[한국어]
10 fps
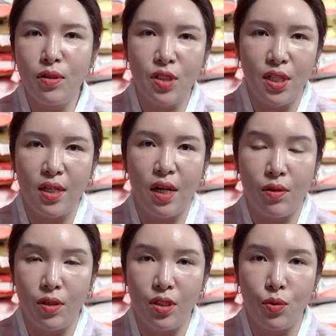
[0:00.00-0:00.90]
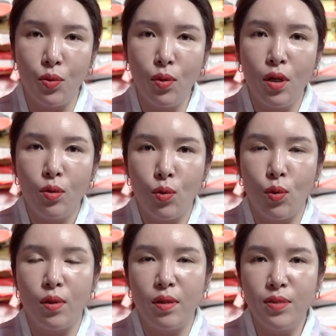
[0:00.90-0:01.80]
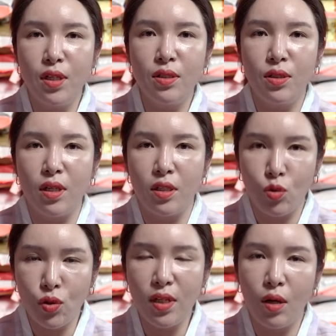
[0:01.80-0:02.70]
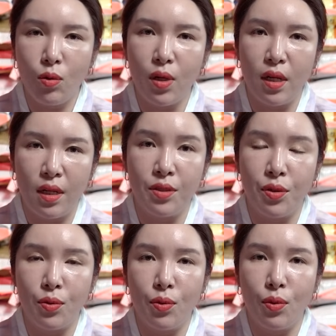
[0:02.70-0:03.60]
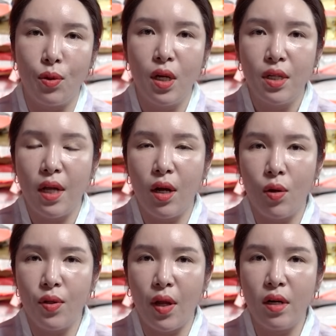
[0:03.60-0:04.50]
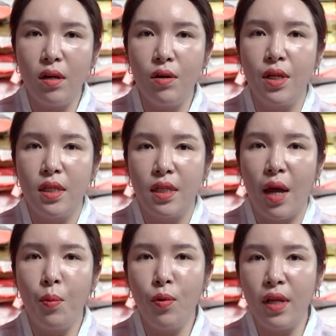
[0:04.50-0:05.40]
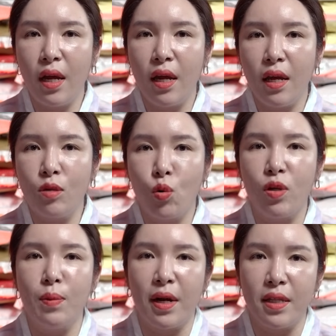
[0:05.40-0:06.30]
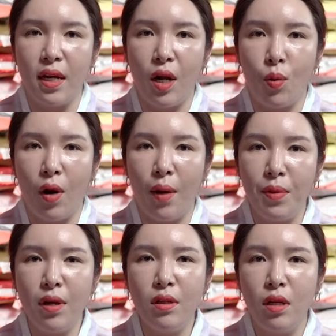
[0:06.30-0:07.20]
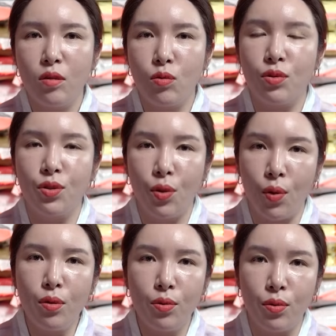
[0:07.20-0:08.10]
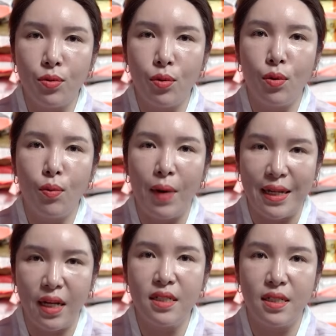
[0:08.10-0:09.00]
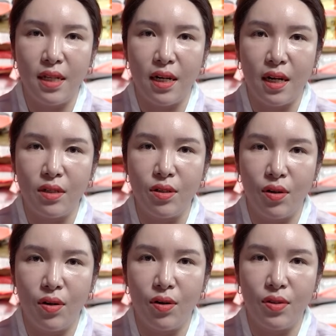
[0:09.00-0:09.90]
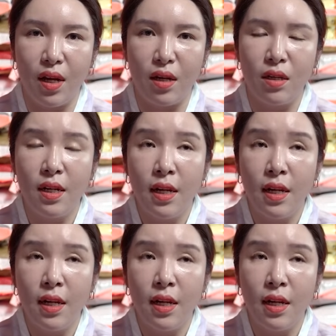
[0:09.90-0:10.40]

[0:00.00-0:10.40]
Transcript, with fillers: 성취가 될 것이고 또 금전적인 투자로 인해서도 내가 여태껏 내보낸 돈이 많다라고 하면 또 들어올 돈도 많아진다라는 거. 네.